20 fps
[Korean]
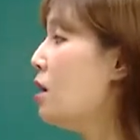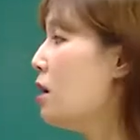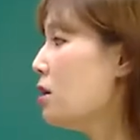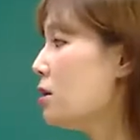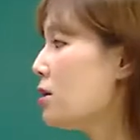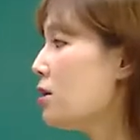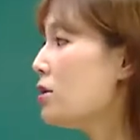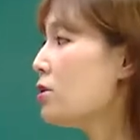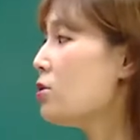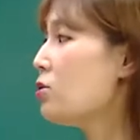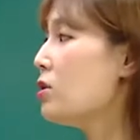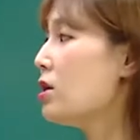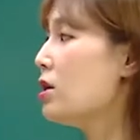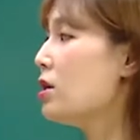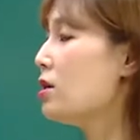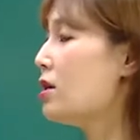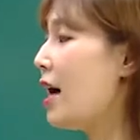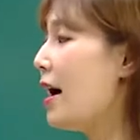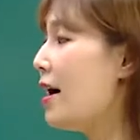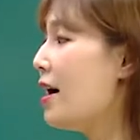실제로
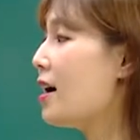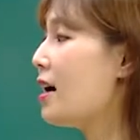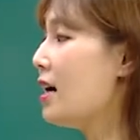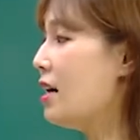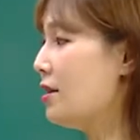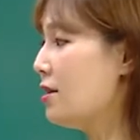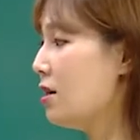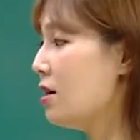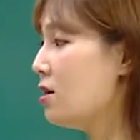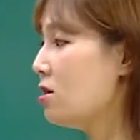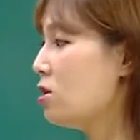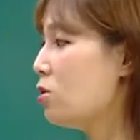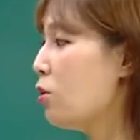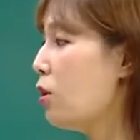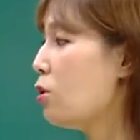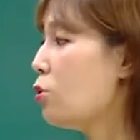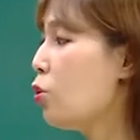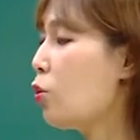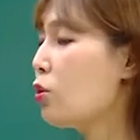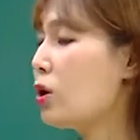이 다양한
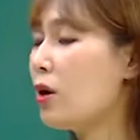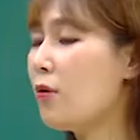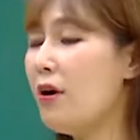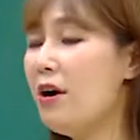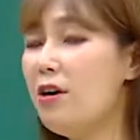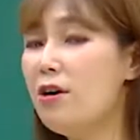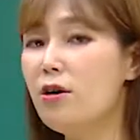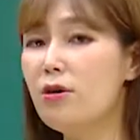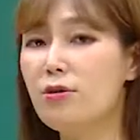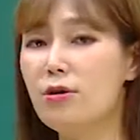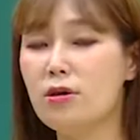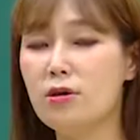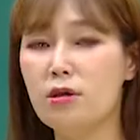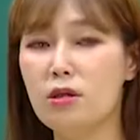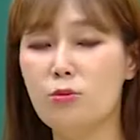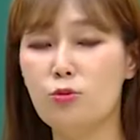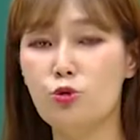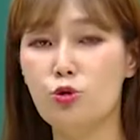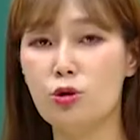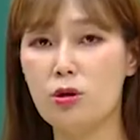지원 동기 관련된
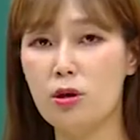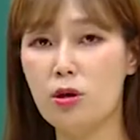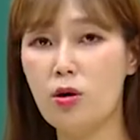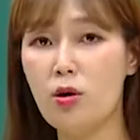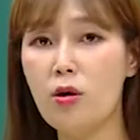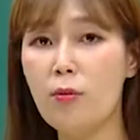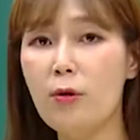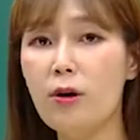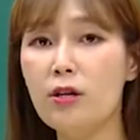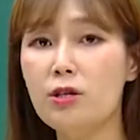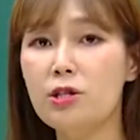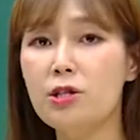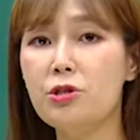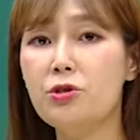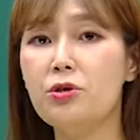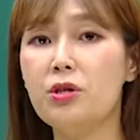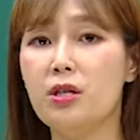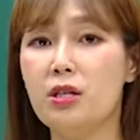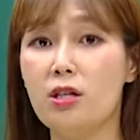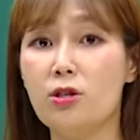질문들을 커버하실
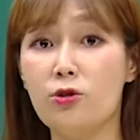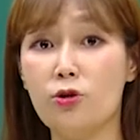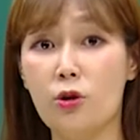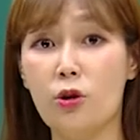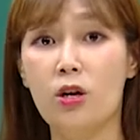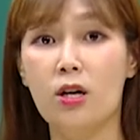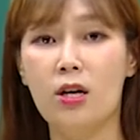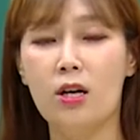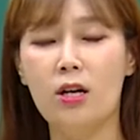수 있겠죠